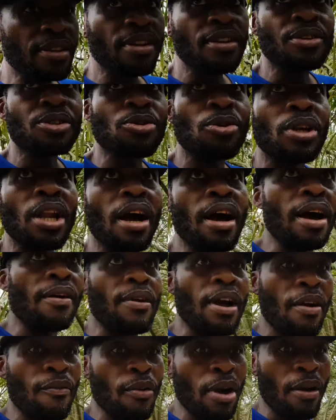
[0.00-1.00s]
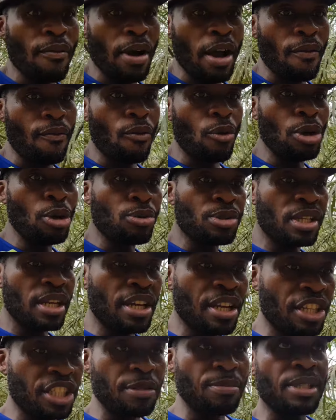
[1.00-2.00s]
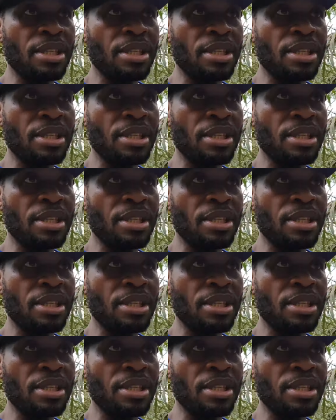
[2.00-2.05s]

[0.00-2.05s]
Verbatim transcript: sont là à, voler aussi les régimes.